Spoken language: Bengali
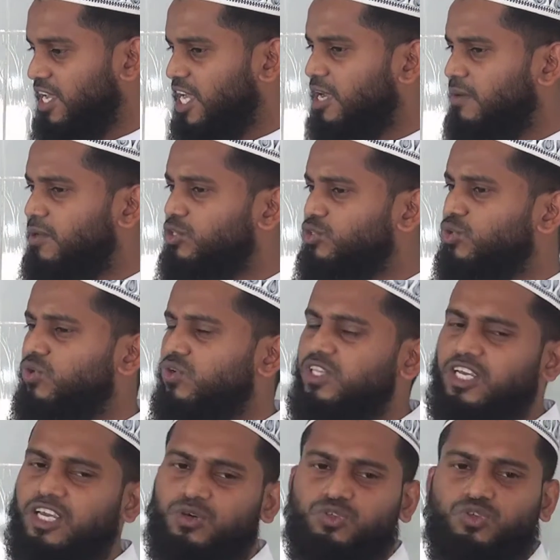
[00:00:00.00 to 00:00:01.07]
একেবারে ছোট
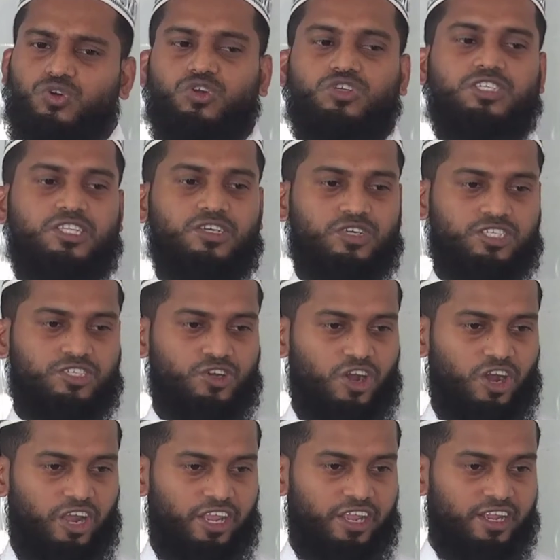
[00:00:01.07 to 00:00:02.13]
থেকেও ছোট যদি কিছু
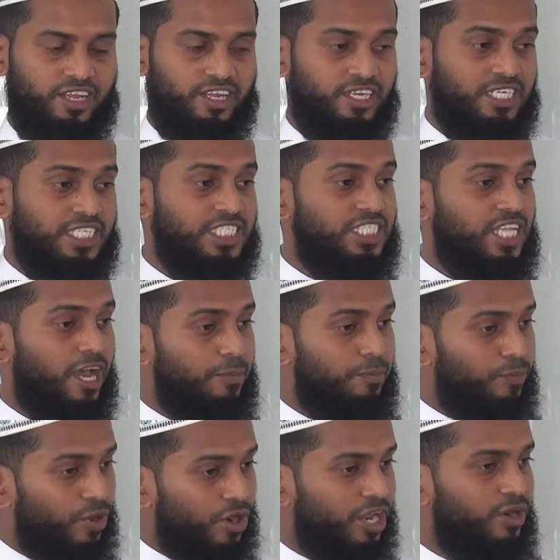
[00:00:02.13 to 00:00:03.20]
হয়
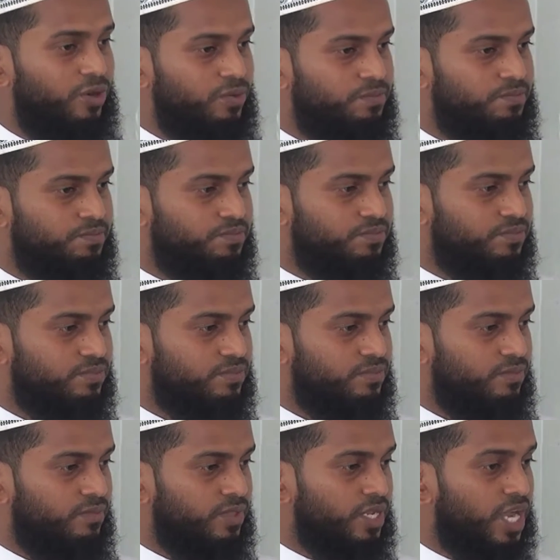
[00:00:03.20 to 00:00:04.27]
তারপরেও
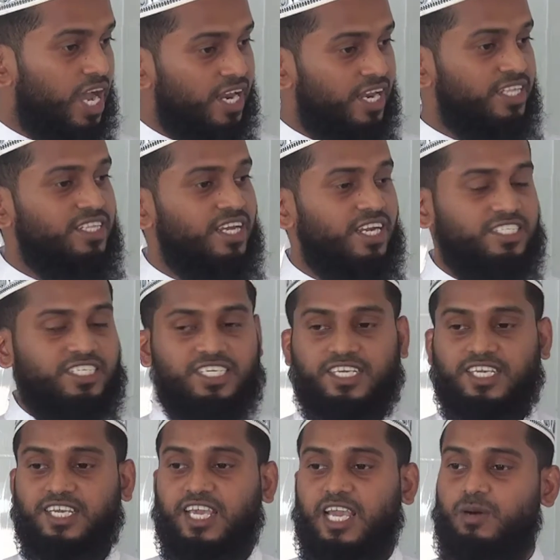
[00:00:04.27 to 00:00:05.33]
আল্লাহ তালা
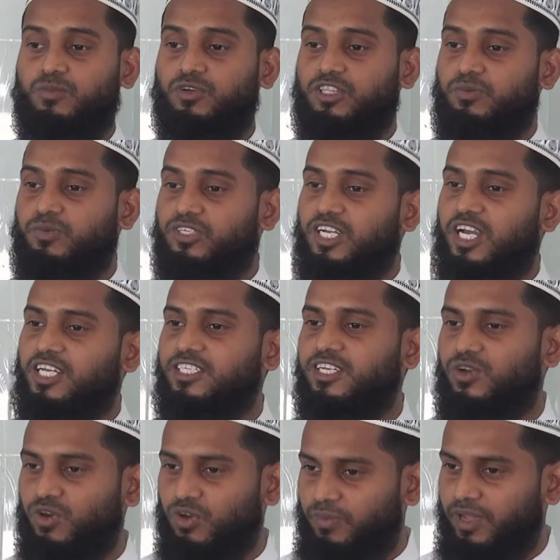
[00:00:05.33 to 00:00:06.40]
সেটাকে কেয়ামত দিবসে
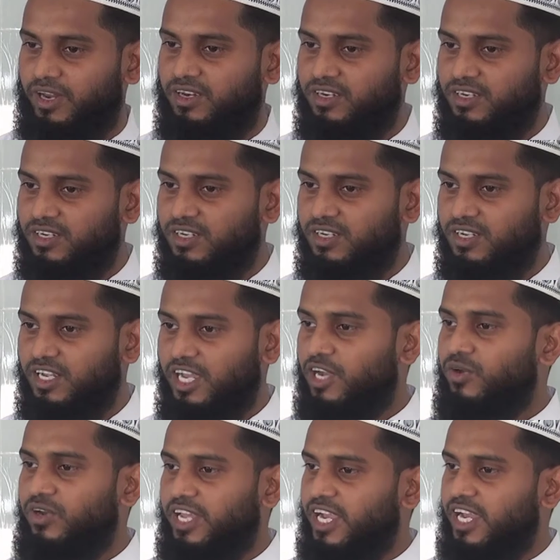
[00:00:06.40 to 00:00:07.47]
হাজির করবেন
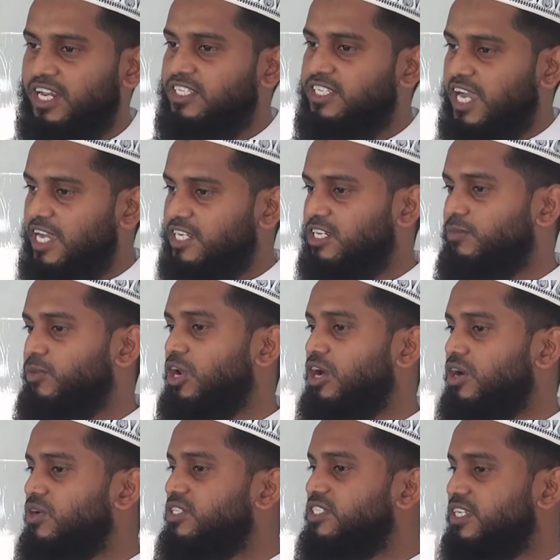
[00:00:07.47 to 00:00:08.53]
এখন এখানে যে আয়াতটা
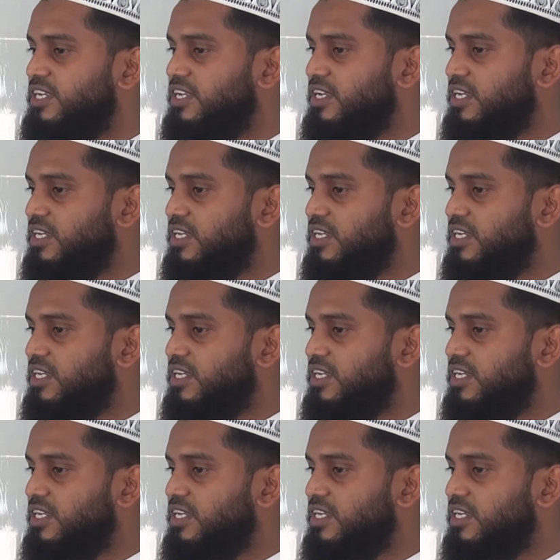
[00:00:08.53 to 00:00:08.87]
বলা হয়েছে